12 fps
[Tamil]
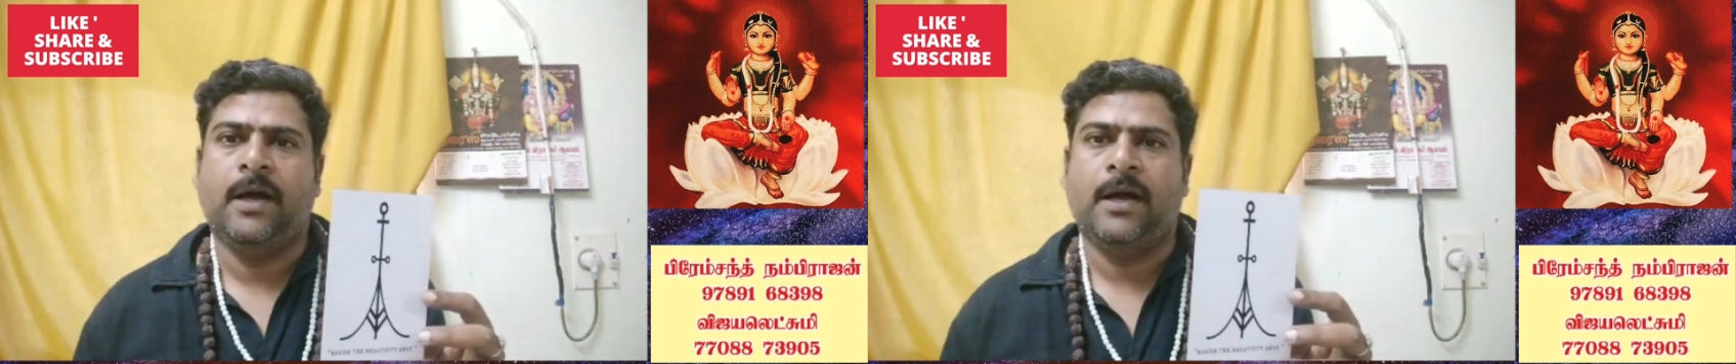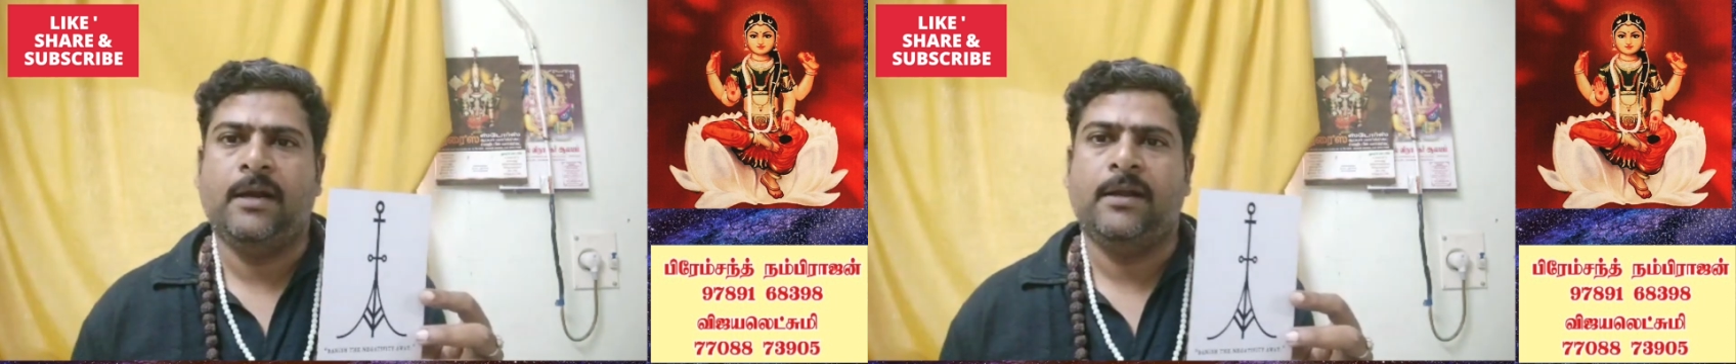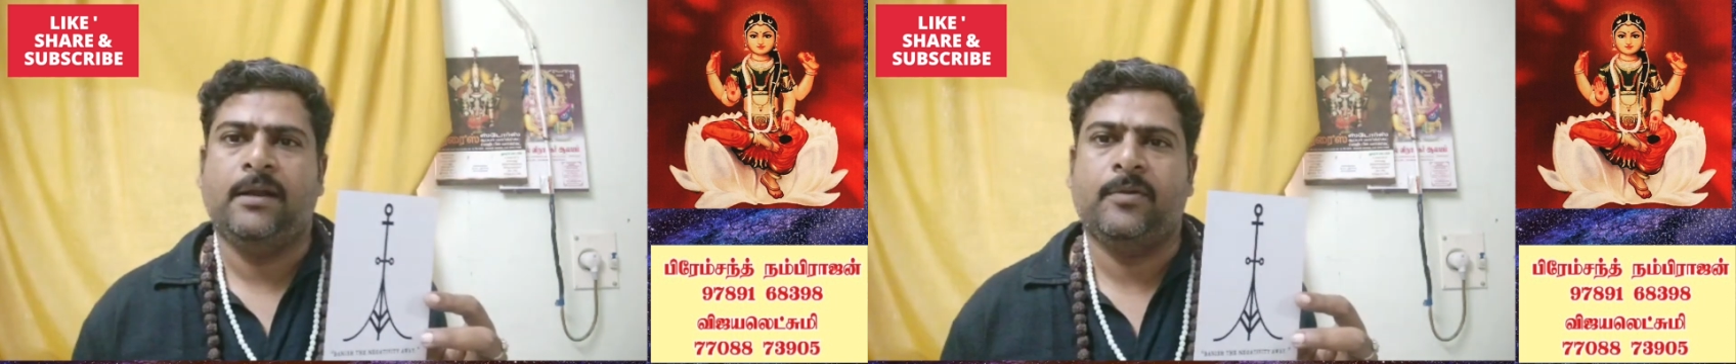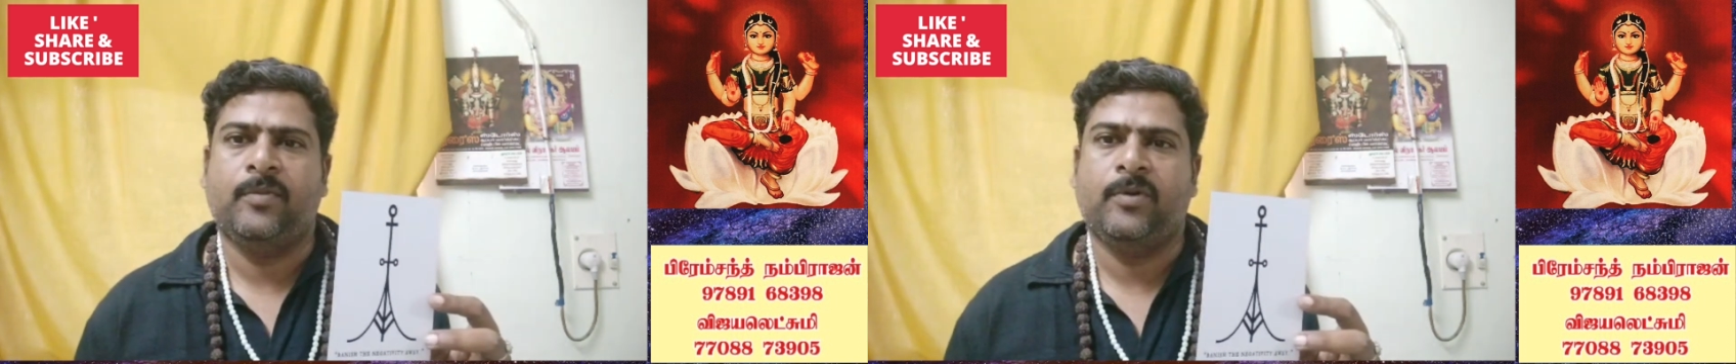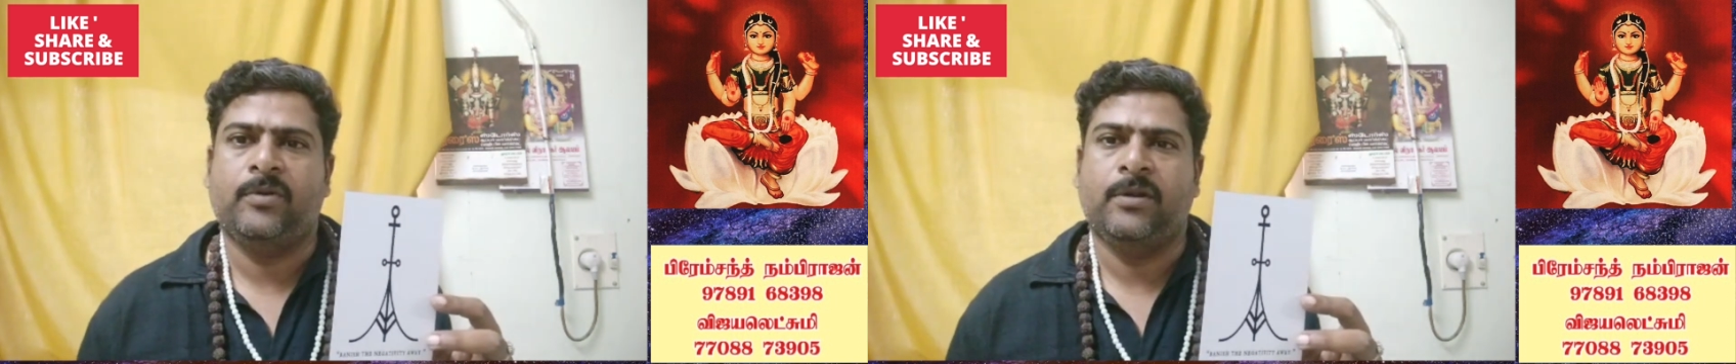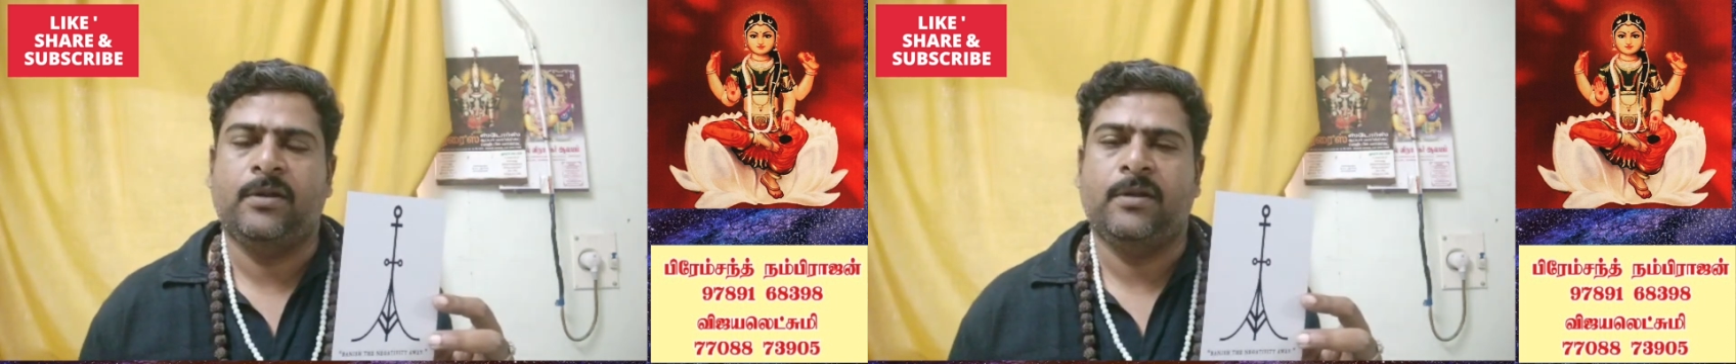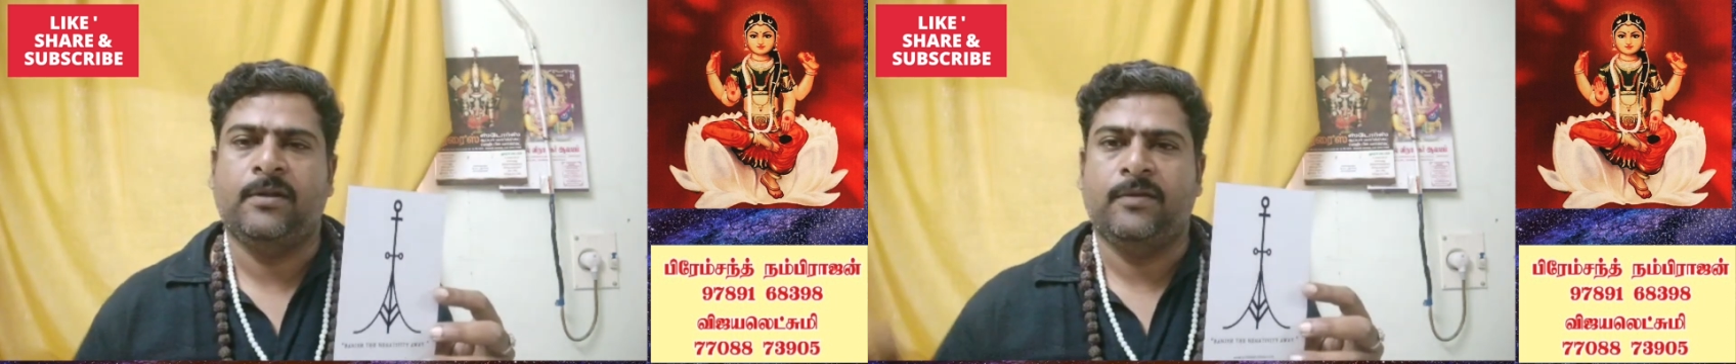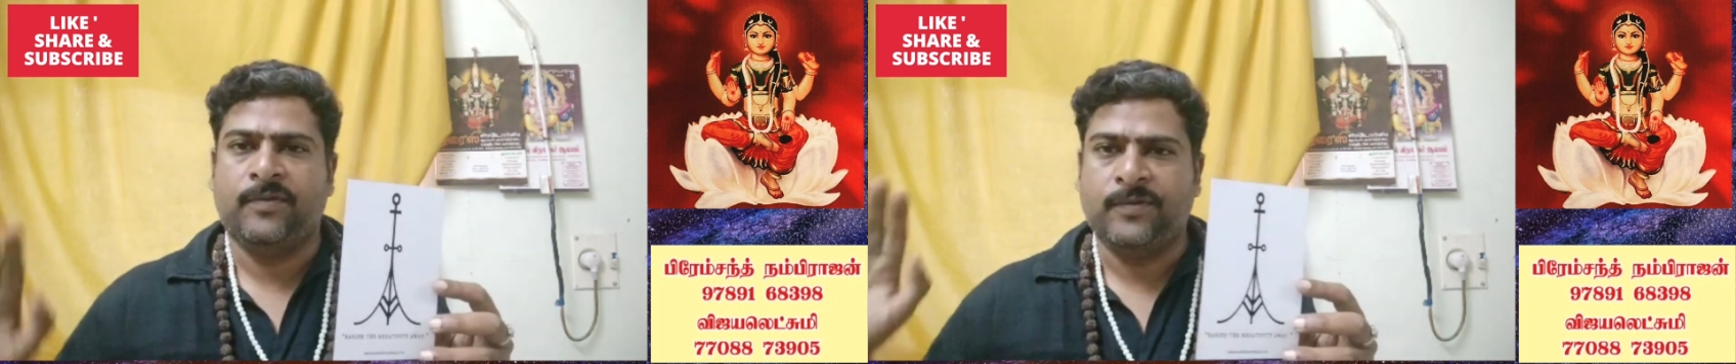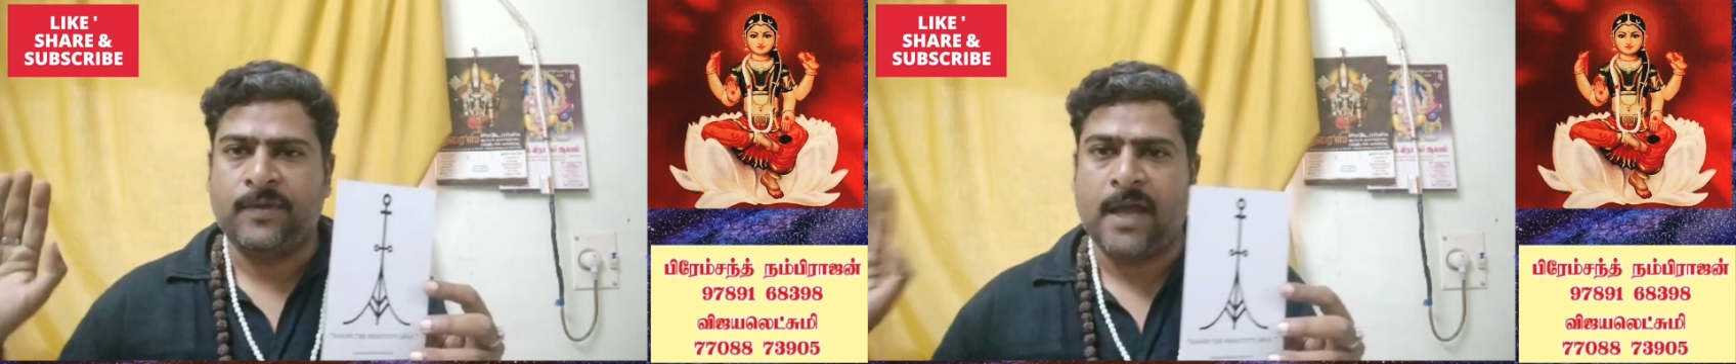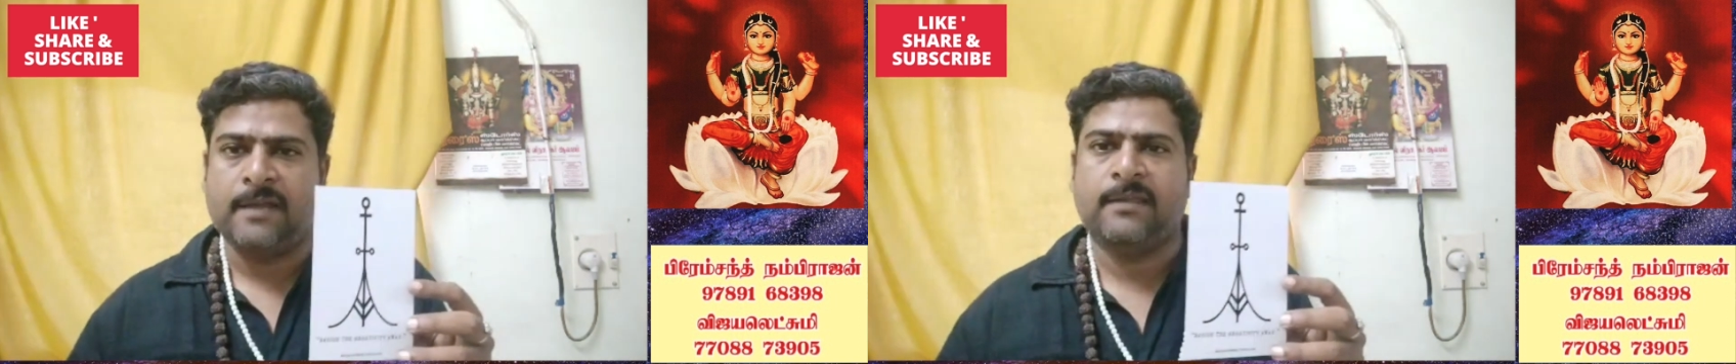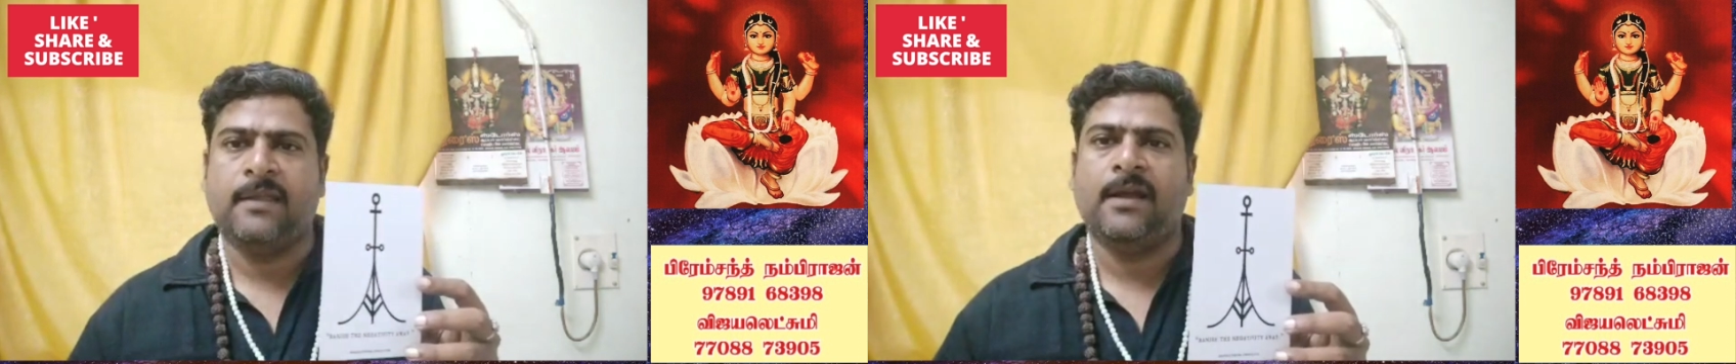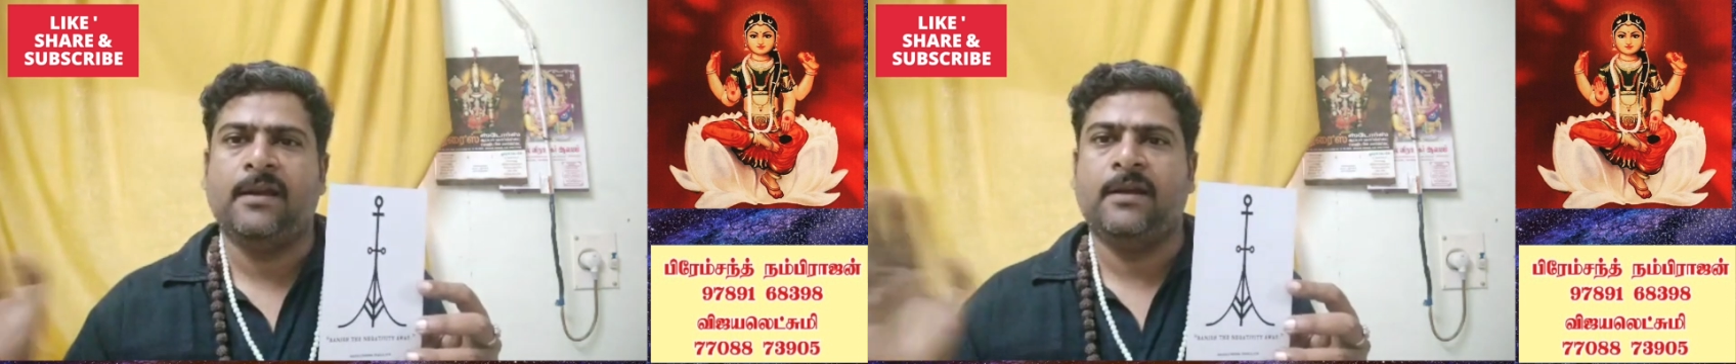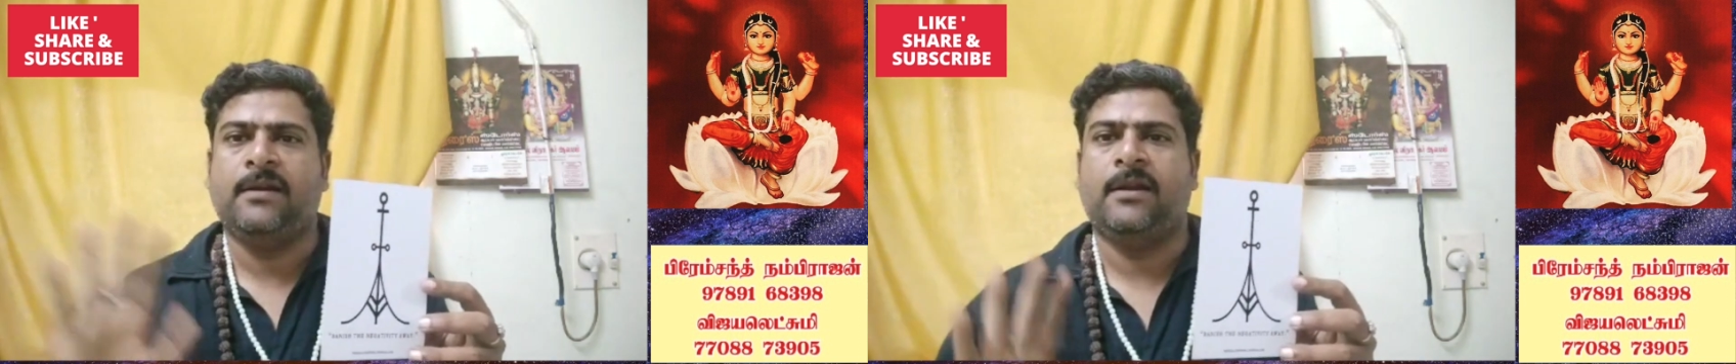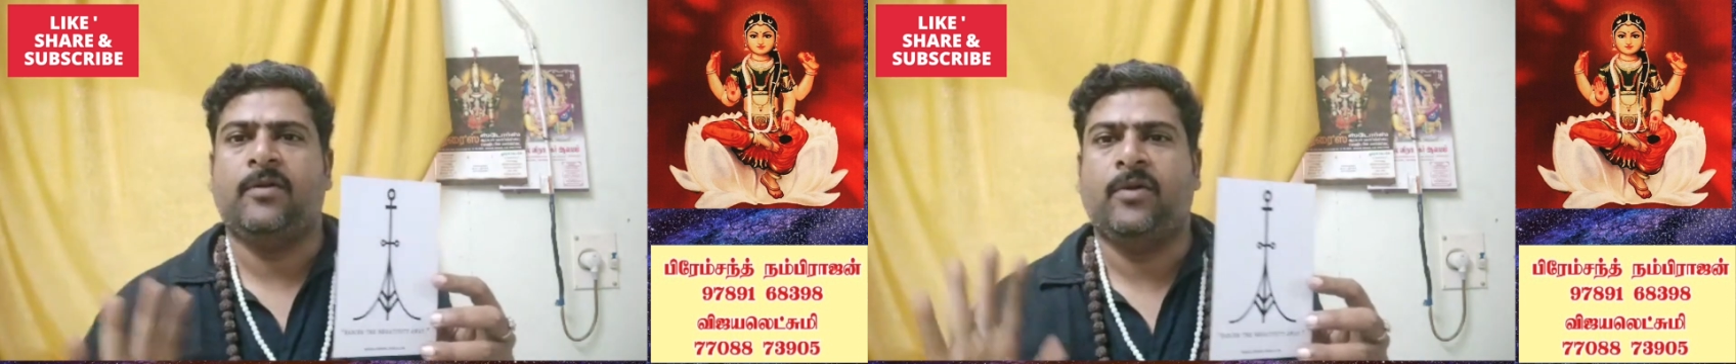ஆள் இருக்கும்போது சாத்தான் என்ற